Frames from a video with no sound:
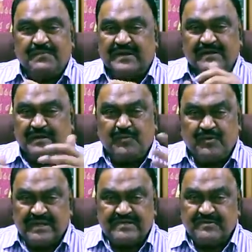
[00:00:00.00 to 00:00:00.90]
మనకు
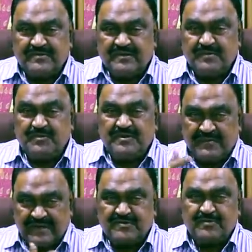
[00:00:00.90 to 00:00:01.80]
డబ్బులు ఉండాల్సిన అవసరం లేదు ముందు
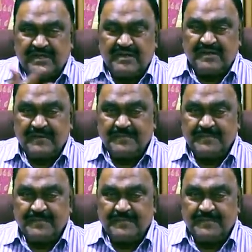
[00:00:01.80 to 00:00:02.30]
మనసు ఉండాలి